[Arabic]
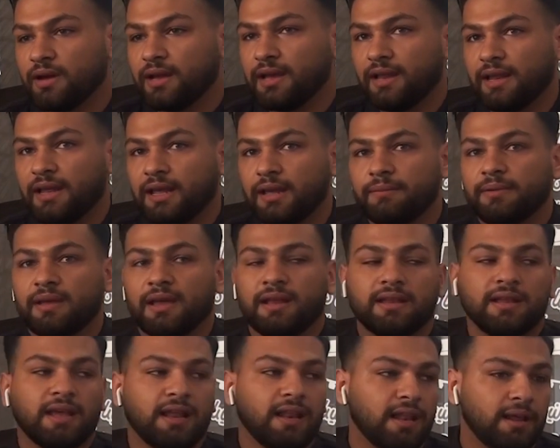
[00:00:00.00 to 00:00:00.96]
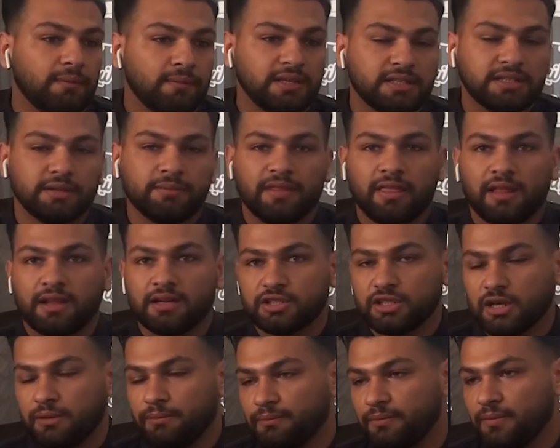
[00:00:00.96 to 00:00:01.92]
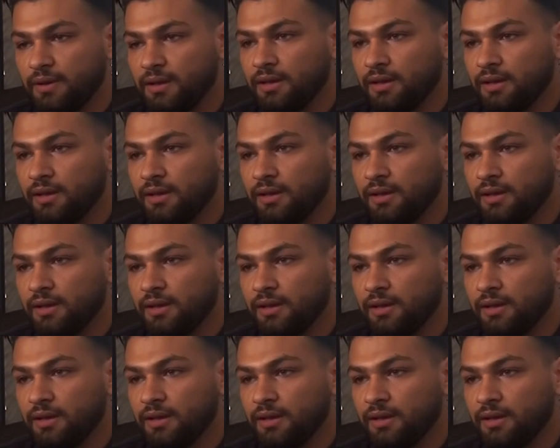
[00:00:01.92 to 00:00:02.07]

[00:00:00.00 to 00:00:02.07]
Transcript: كان عيب يعني هلا بيجي مثلا شاب